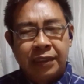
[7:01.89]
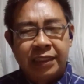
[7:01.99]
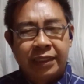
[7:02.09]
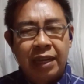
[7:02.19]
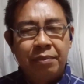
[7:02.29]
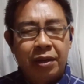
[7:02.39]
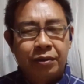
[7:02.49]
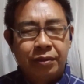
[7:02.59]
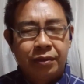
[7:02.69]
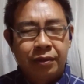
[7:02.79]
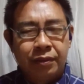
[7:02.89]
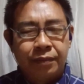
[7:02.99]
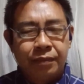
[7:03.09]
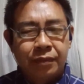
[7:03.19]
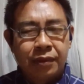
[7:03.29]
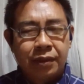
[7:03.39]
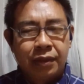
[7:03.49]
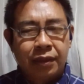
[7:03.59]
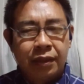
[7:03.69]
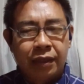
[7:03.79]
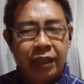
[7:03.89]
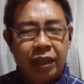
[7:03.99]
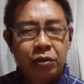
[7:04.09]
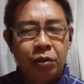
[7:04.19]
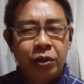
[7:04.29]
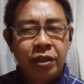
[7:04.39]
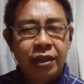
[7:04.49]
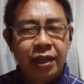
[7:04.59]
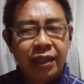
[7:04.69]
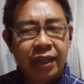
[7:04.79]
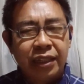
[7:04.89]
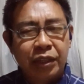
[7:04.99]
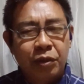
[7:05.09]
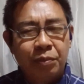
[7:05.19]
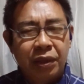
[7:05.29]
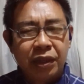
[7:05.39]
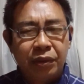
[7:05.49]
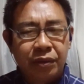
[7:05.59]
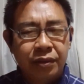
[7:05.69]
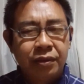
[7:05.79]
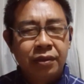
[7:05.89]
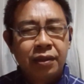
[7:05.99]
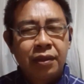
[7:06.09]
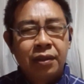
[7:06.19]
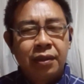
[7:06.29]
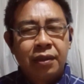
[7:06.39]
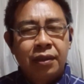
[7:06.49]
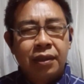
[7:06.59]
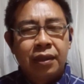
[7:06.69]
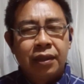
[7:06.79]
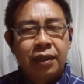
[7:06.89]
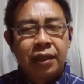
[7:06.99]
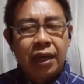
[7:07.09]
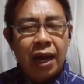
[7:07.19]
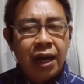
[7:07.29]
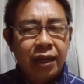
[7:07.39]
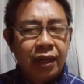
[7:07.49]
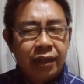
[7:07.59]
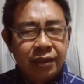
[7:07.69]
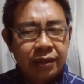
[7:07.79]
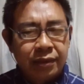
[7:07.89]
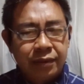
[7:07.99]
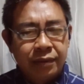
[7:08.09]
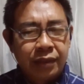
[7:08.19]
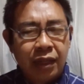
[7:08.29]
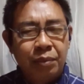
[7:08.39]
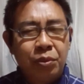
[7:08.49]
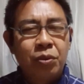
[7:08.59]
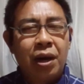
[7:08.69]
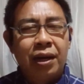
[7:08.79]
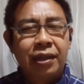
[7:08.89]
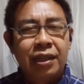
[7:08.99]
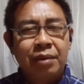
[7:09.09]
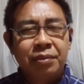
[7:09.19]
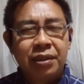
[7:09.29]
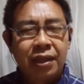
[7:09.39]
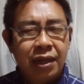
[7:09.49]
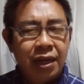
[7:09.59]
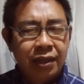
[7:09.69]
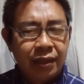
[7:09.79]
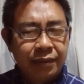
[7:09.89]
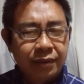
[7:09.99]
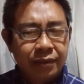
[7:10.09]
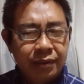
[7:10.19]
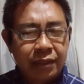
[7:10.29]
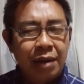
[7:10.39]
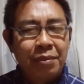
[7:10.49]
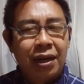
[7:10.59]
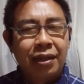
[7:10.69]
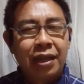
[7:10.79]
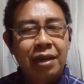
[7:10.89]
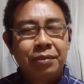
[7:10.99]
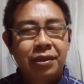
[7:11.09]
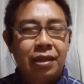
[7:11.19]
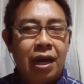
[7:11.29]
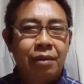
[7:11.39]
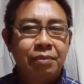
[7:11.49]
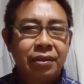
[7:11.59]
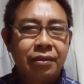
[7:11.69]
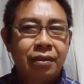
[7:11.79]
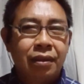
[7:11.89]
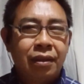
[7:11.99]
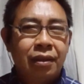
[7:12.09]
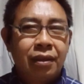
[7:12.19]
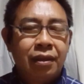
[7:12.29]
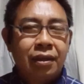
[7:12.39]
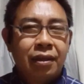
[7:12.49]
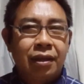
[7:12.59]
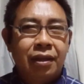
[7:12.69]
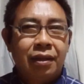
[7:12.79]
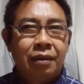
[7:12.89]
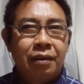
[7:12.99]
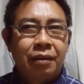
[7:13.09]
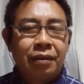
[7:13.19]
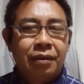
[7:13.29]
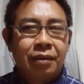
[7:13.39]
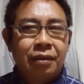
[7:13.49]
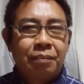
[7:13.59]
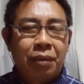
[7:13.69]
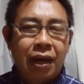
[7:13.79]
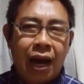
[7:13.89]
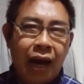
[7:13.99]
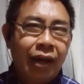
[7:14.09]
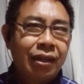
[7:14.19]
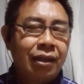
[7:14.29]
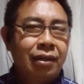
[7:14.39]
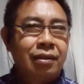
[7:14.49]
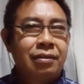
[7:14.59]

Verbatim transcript: sistema o na teknolohiya na ganito, Panginoon, na nakaka salamuha ka namin, nakaka tama ka namin sa aming uh, pag-aaral